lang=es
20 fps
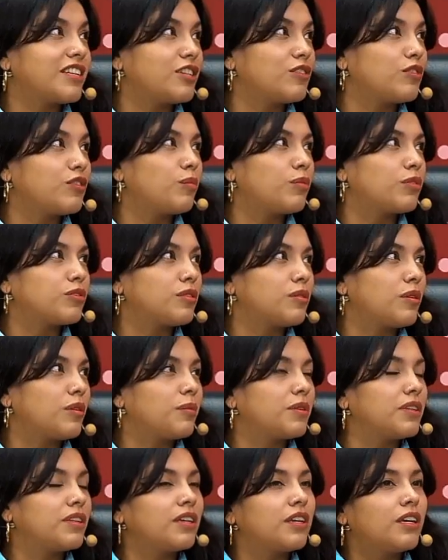años
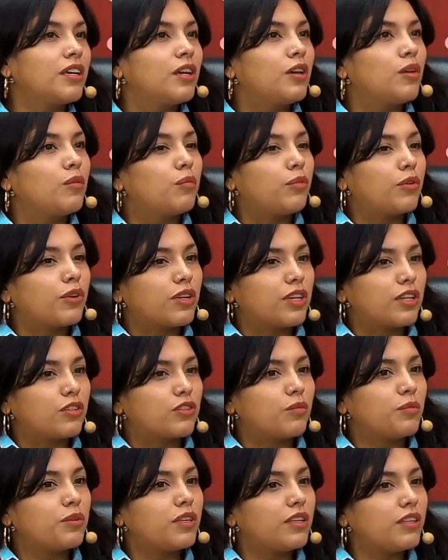aproximadamente, porque
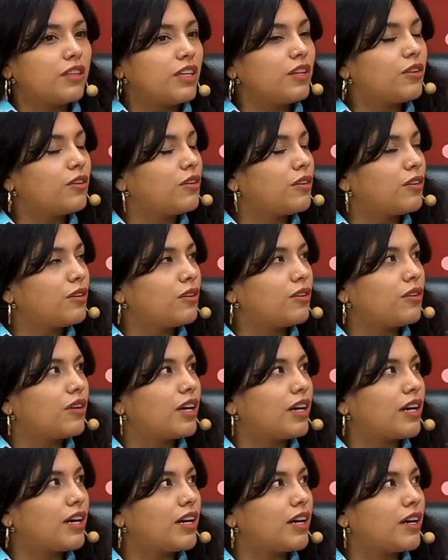yo me dedico
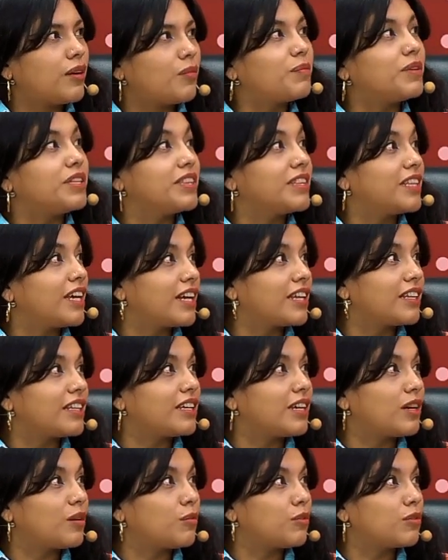a pintar,
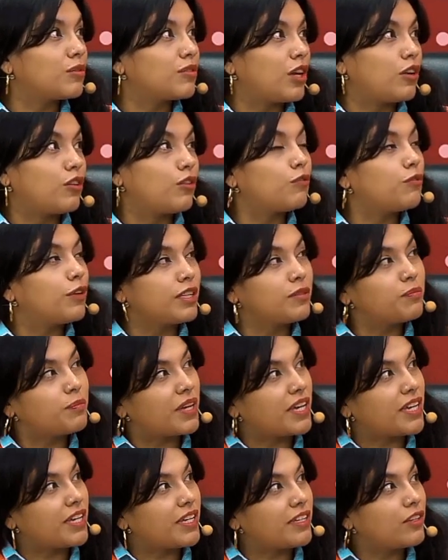digamos, hago face
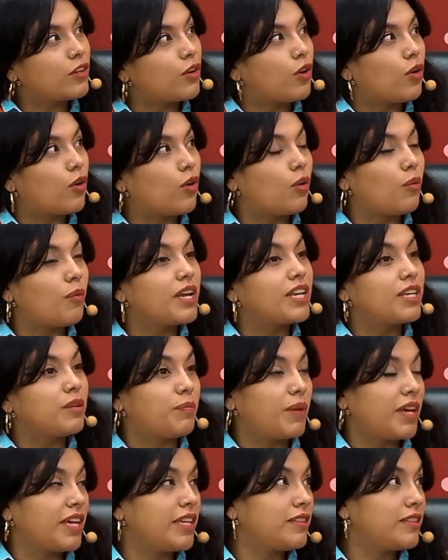paint o
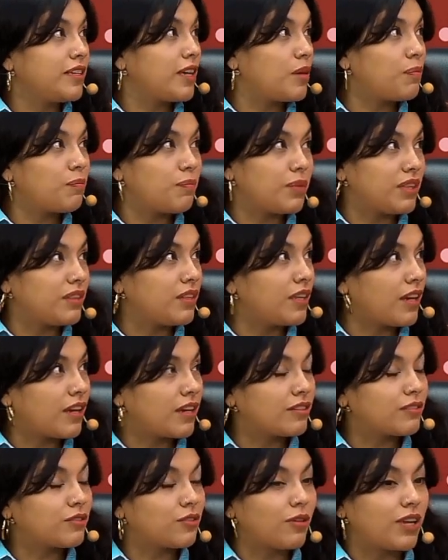belly paint, que es
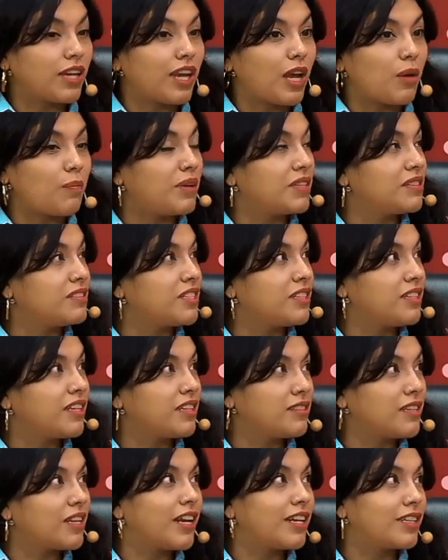pintar sobre las
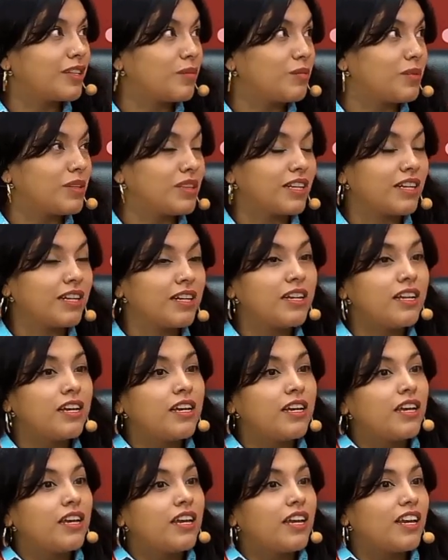pancitas, el arte de pintar.
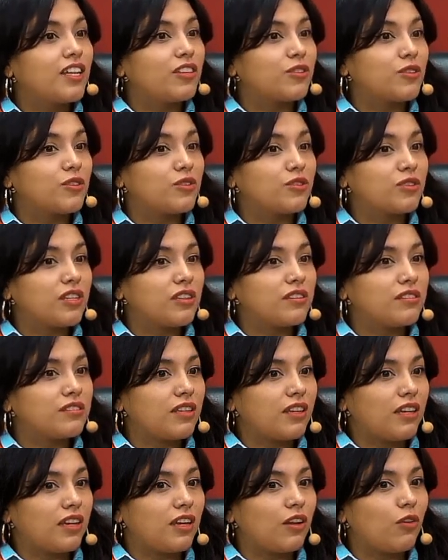
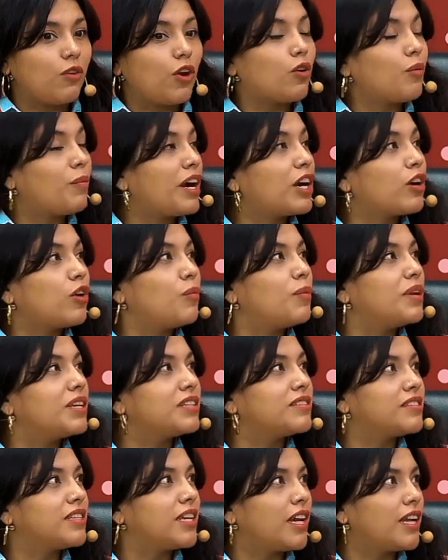Entonces lo hago más
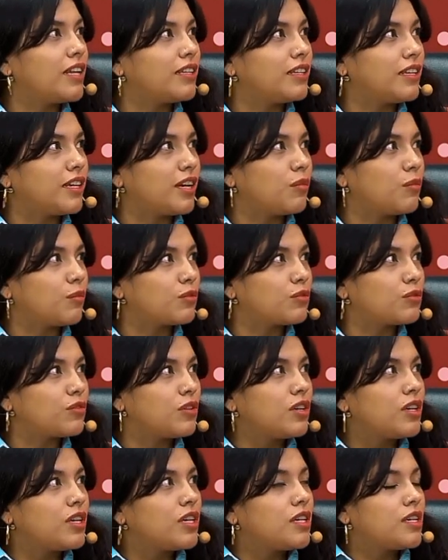comercial, digamos.
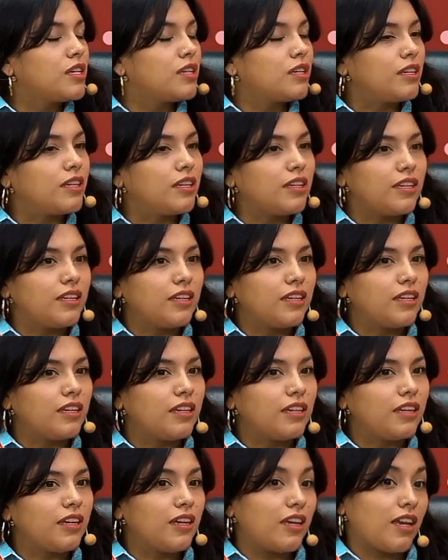
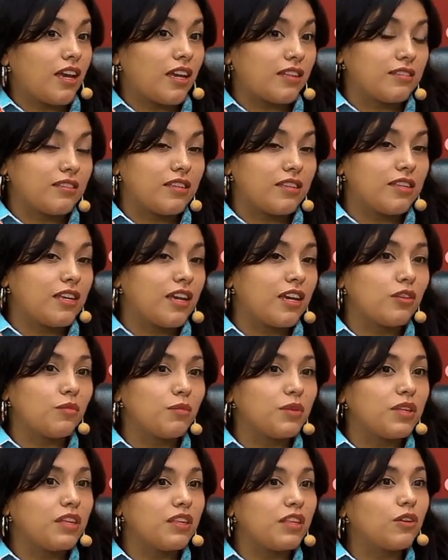Y hace 10
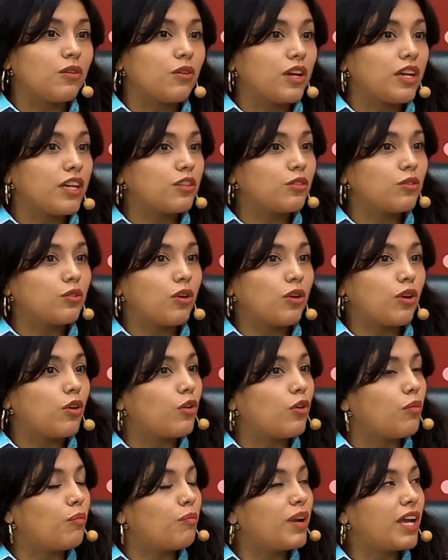años me dedico a esto, a
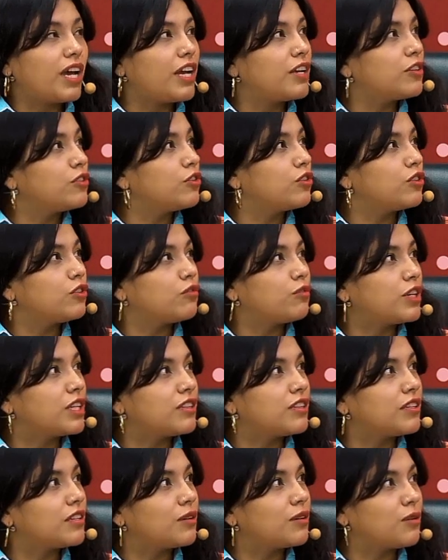los cumpleaños,
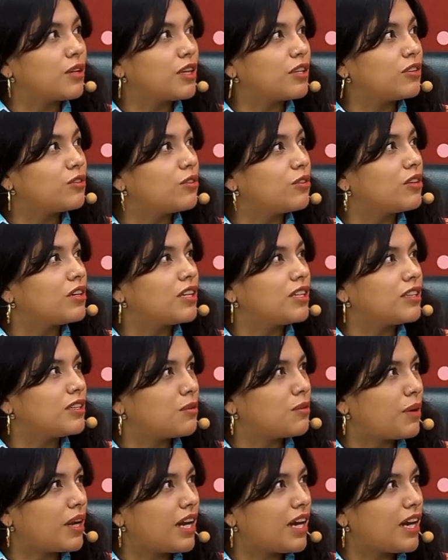diferentes eventos de
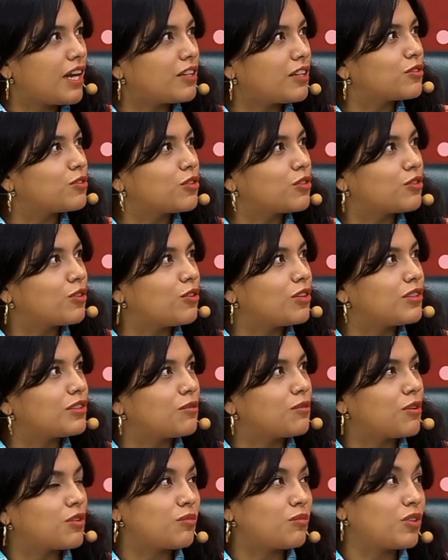Glitter Bar, todo eso lo que
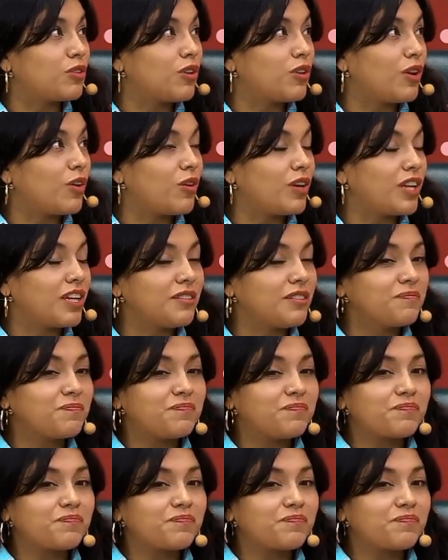se va sumando ahora.